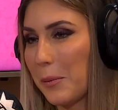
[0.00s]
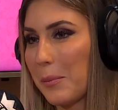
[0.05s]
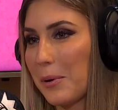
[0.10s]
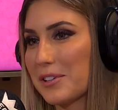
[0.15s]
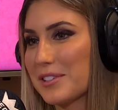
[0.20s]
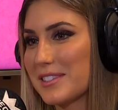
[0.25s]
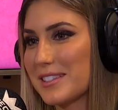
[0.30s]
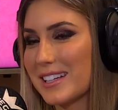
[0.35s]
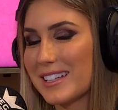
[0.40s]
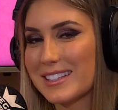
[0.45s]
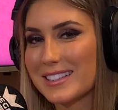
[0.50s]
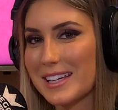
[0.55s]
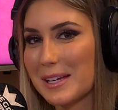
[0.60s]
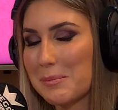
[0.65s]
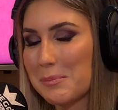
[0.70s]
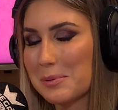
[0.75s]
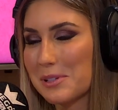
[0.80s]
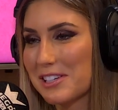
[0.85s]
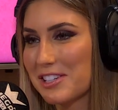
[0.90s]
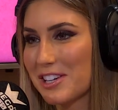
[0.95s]
não posso dizer que saí
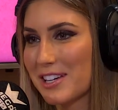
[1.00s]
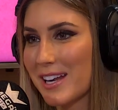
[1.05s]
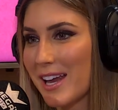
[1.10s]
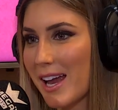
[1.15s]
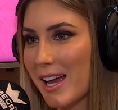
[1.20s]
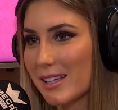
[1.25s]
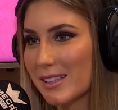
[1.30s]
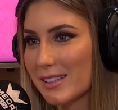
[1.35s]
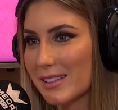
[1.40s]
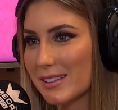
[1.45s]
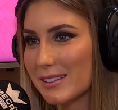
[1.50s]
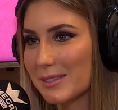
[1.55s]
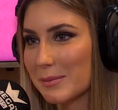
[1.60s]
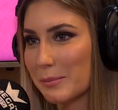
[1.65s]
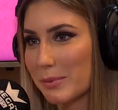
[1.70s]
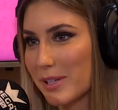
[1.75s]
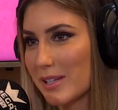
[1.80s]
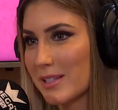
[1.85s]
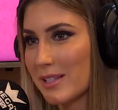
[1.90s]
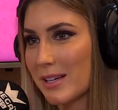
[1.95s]
pela janela,
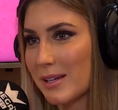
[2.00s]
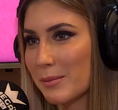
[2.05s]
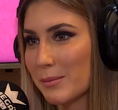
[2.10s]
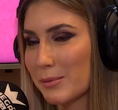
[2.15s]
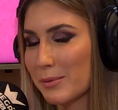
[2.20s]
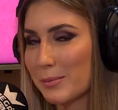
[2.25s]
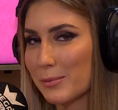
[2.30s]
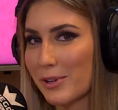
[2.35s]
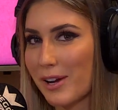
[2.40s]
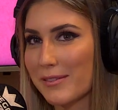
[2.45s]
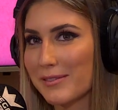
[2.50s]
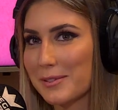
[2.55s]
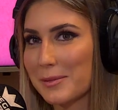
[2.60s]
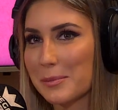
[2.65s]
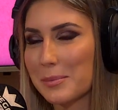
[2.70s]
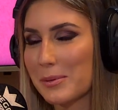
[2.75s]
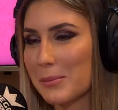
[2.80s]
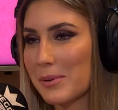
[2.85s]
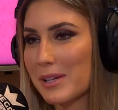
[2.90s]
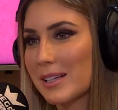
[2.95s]
por exemplo, morava no
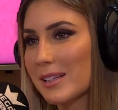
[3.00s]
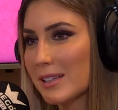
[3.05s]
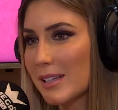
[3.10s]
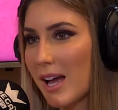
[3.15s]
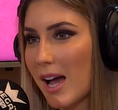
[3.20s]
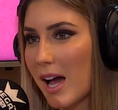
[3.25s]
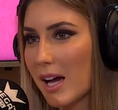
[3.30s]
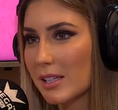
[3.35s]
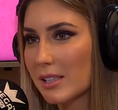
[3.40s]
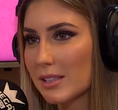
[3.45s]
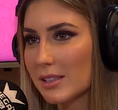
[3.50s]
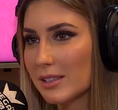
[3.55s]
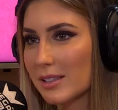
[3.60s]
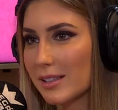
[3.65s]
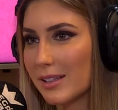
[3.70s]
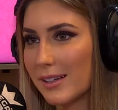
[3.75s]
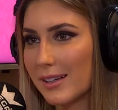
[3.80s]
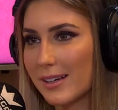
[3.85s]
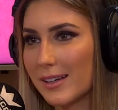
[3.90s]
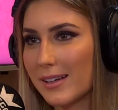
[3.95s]
primeiro andar.
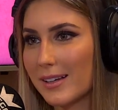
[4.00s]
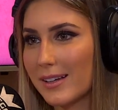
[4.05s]
So,